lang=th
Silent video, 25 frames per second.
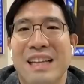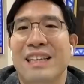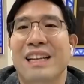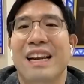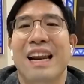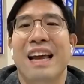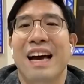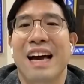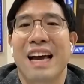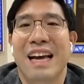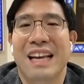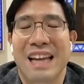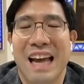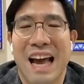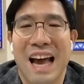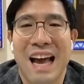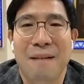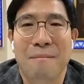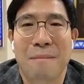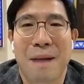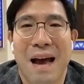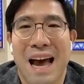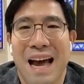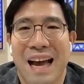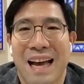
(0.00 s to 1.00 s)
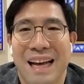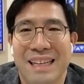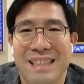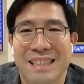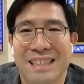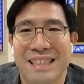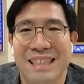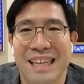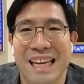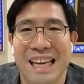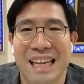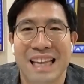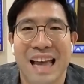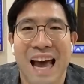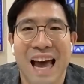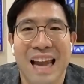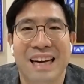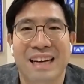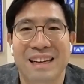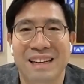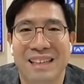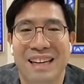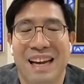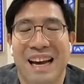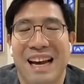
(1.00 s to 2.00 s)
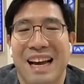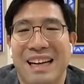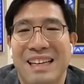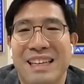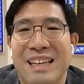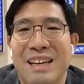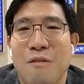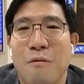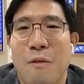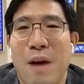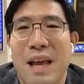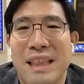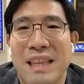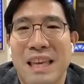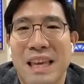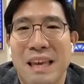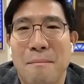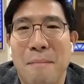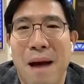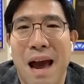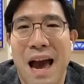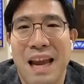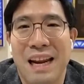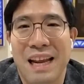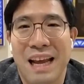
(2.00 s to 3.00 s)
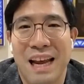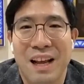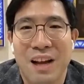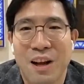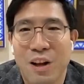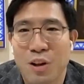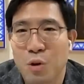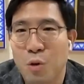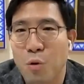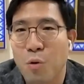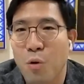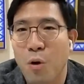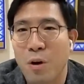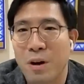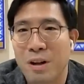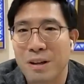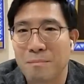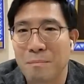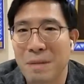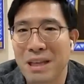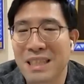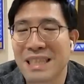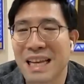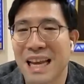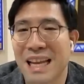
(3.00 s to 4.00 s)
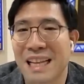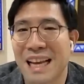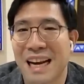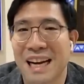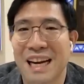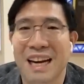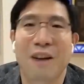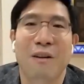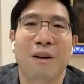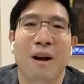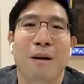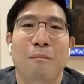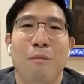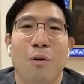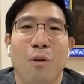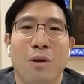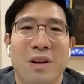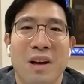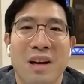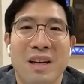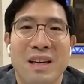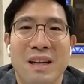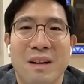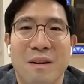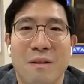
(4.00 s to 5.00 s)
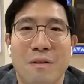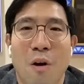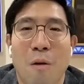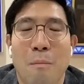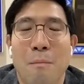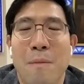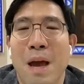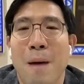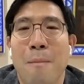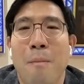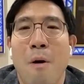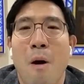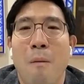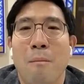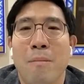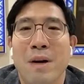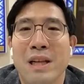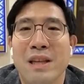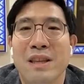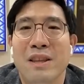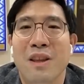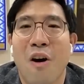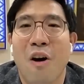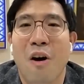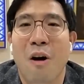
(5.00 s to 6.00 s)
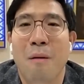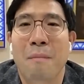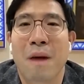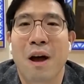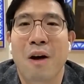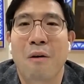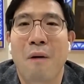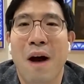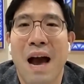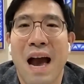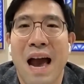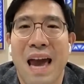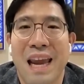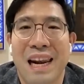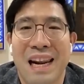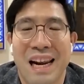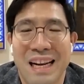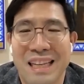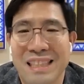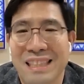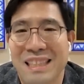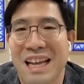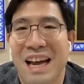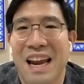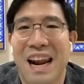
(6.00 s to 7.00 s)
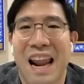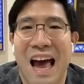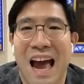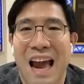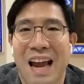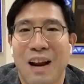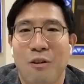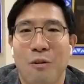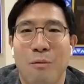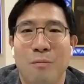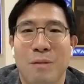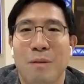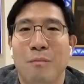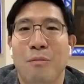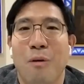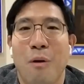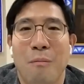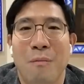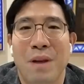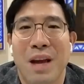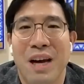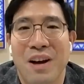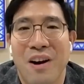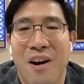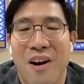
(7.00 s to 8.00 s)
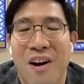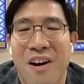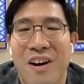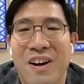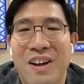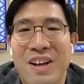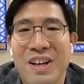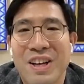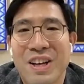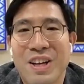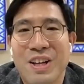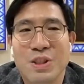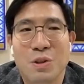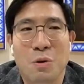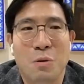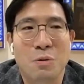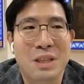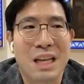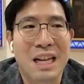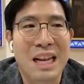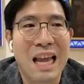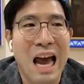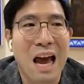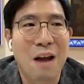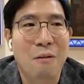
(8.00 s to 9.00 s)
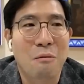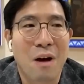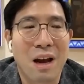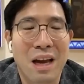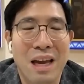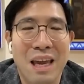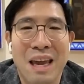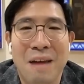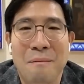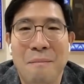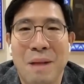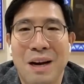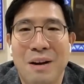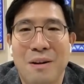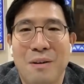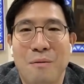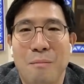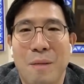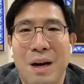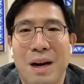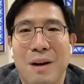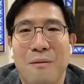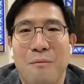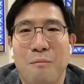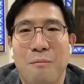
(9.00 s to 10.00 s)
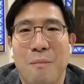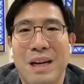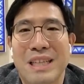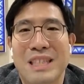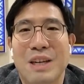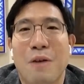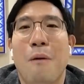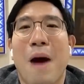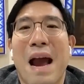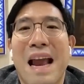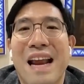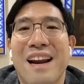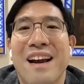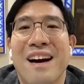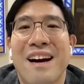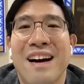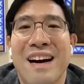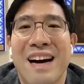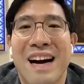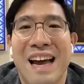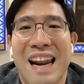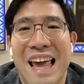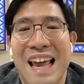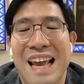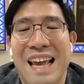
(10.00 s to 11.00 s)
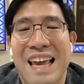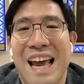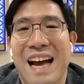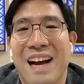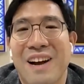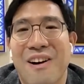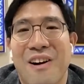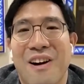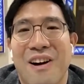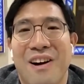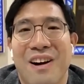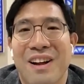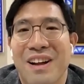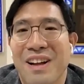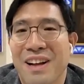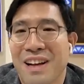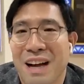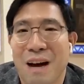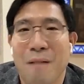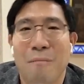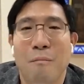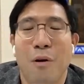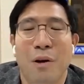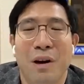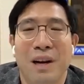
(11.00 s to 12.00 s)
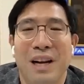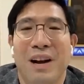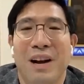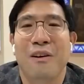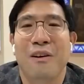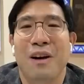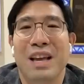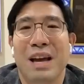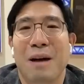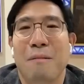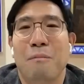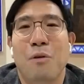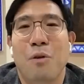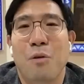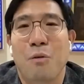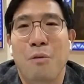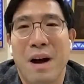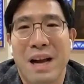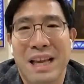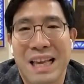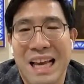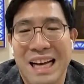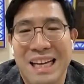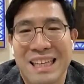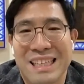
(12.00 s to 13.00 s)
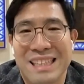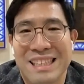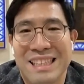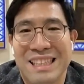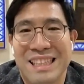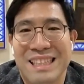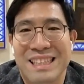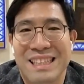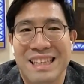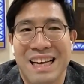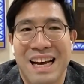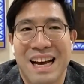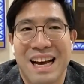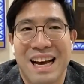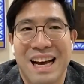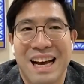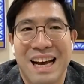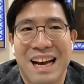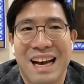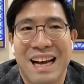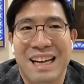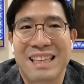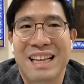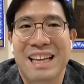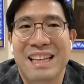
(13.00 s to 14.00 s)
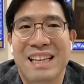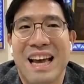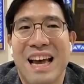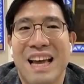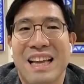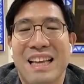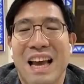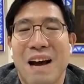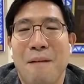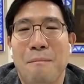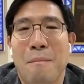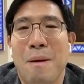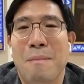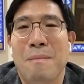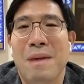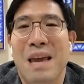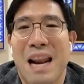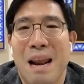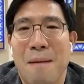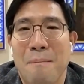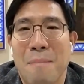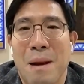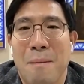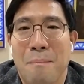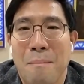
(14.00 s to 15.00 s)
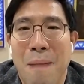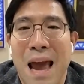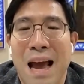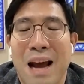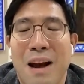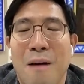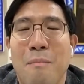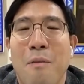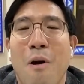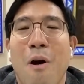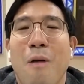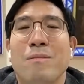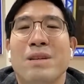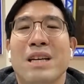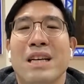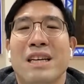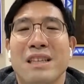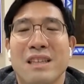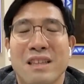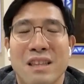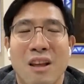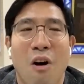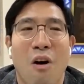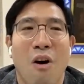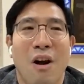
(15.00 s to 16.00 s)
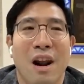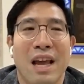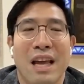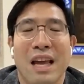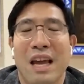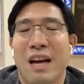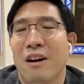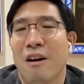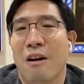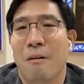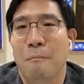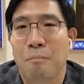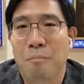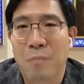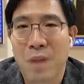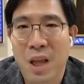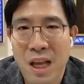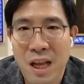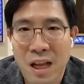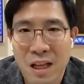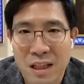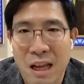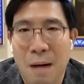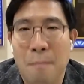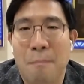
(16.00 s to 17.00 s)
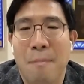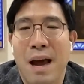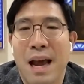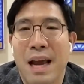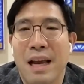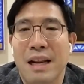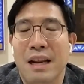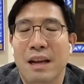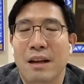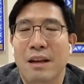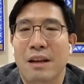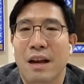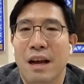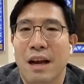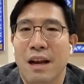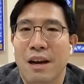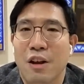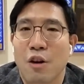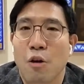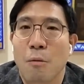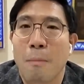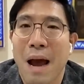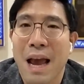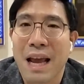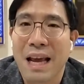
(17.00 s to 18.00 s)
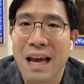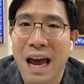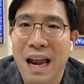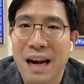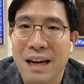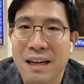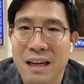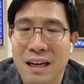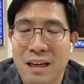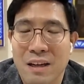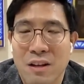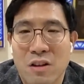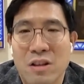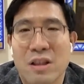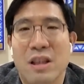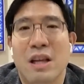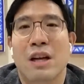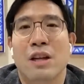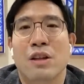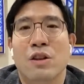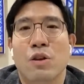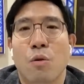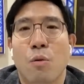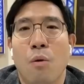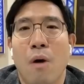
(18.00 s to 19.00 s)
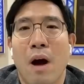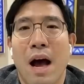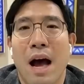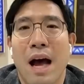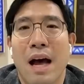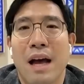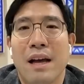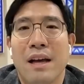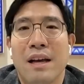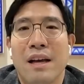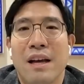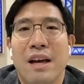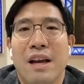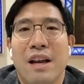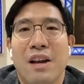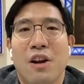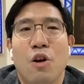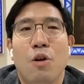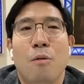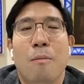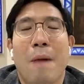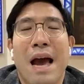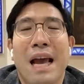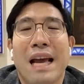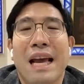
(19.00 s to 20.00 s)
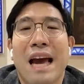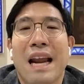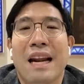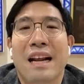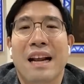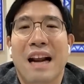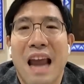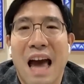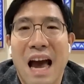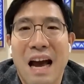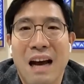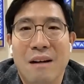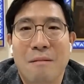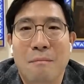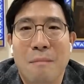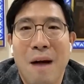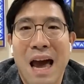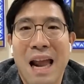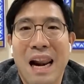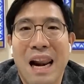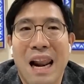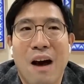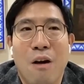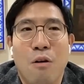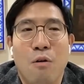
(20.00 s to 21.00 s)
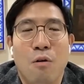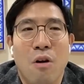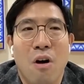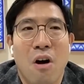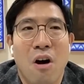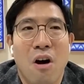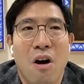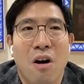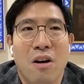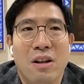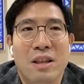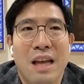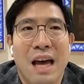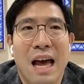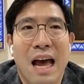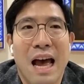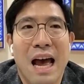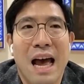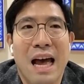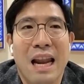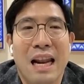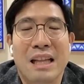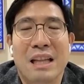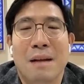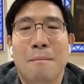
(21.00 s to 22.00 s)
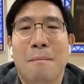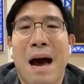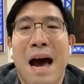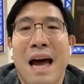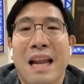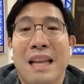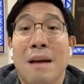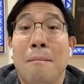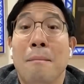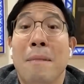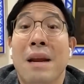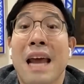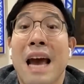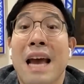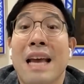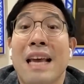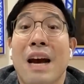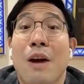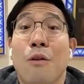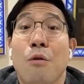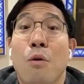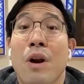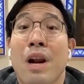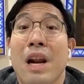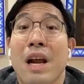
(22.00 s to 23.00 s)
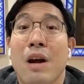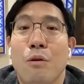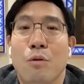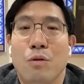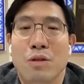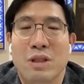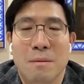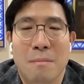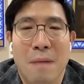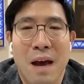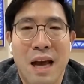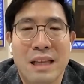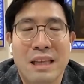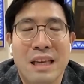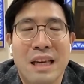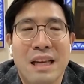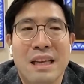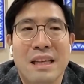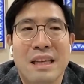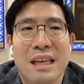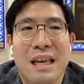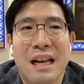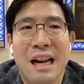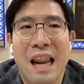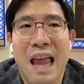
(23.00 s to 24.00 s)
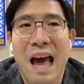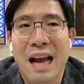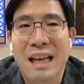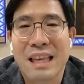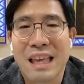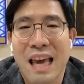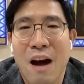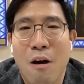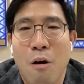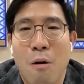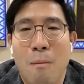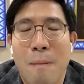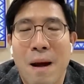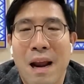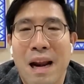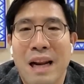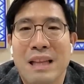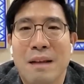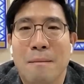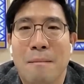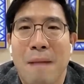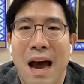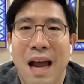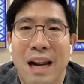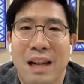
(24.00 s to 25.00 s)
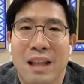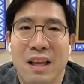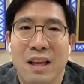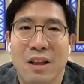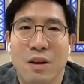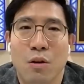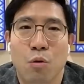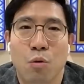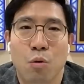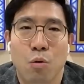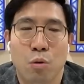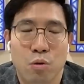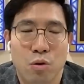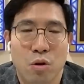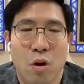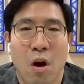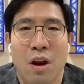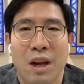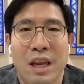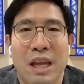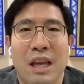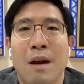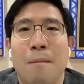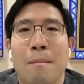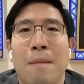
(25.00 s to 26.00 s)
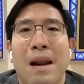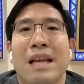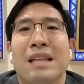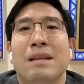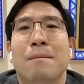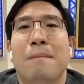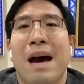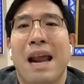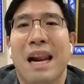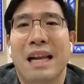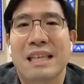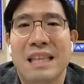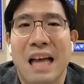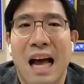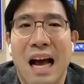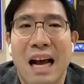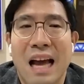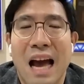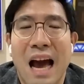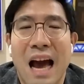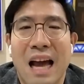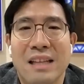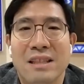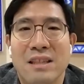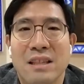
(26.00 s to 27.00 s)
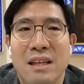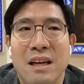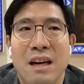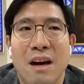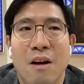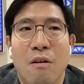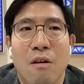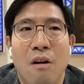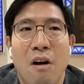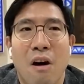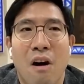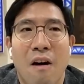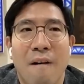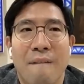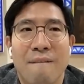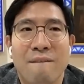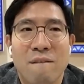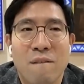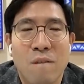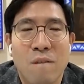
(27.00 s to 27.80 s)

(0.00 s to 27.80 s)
ตึงเลยนะมาสี่ท่านขึ้นเวทีมาเนี่ยทุกคนเมสเสจอย่างเดียวกันหมดก็คือดอกเบี้ยพร้อมขึ้นต่อแม้ว่า analyst ทั้งหลายรวมถึงผมเนี่ยก็ส่งสัญญาณว่าเอ๊ะมันมันมันจะไหวเหรออะไรอย่างเงี้ยก็ข้างบเขาก็ยังพูดว่ายังถ้าถ้ายังไม่มีอะไรเปลี่ยนแปลงก็พร้อมจะขึ้นต่ออะไรเงี้ยก็ทำให้นโยบายการเงินก็ตึงตัวนโยบายการคลังบ้านเราก็ถ้ารัฐบาลยังไม่ได้อย่างรวดเร็วใช่ไหมยิ่งยิ่งลากยาวไปรัฐบาลที่อยู่ตอนนี้ก็เป็นรัฐบาลรักษาการซึ่งเขาก็